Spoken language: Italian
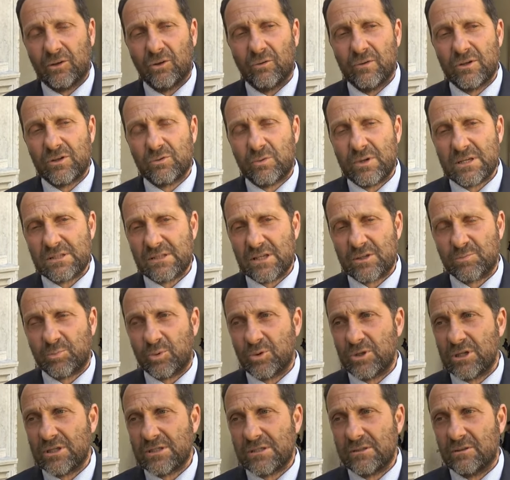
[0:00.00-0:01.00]
dove queste
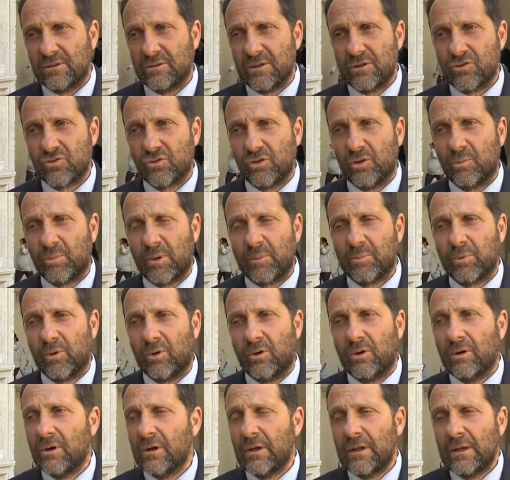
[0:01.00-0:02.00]
esposizioni sono
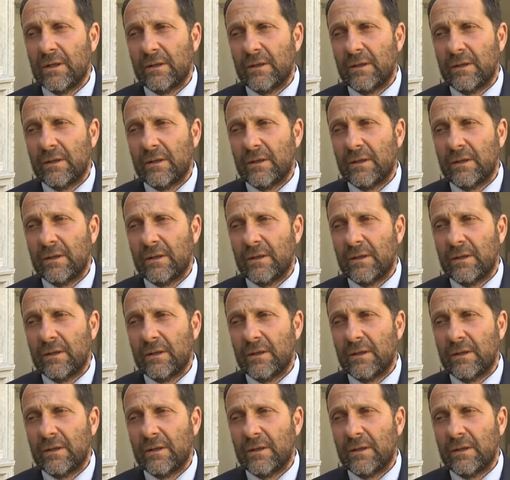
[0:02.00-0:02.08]
proprio